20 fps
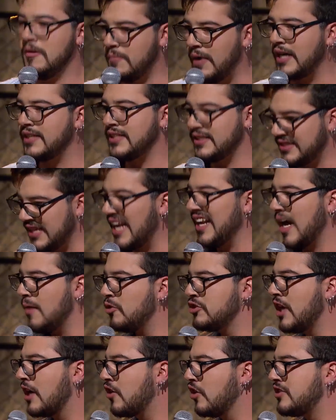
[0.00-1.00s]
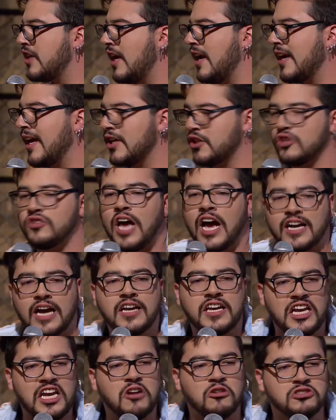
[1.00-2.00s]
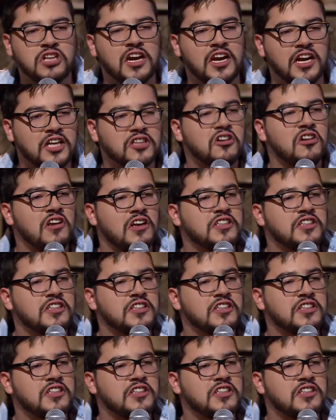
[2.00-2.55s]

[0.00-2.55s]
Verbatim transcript: Parce, salgamos del cruce del reggaetón. ¿Acá a quién le gusta el reggaetón?